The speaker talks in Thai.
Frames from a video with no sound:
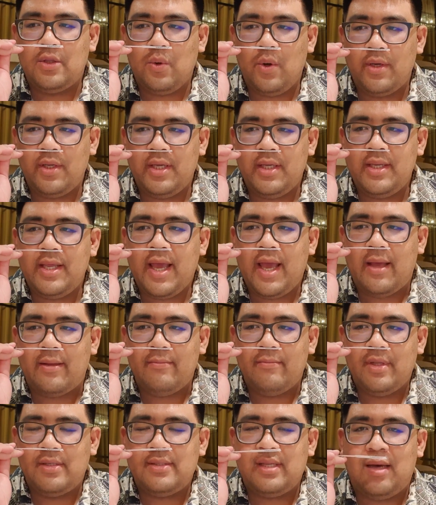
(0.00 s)
ตัวนี้เนี่ย
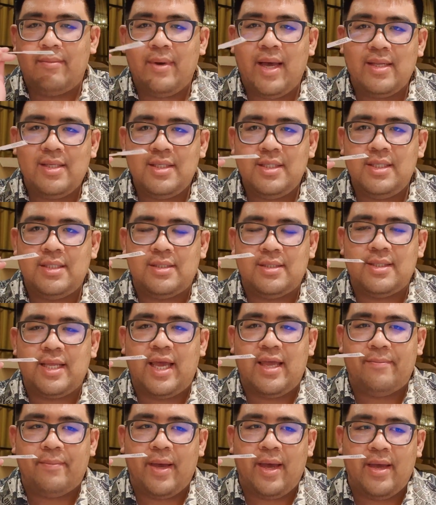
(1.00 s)
สามารถฉีด
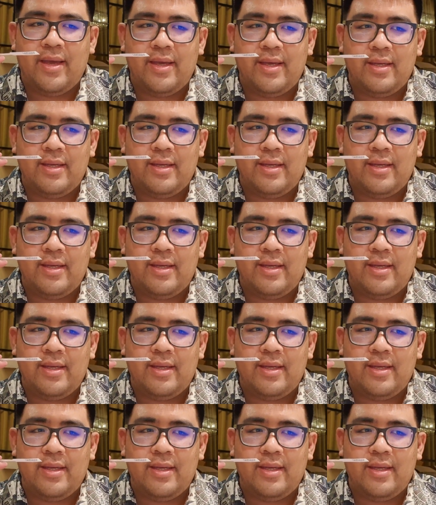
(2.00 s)
ใส่ไป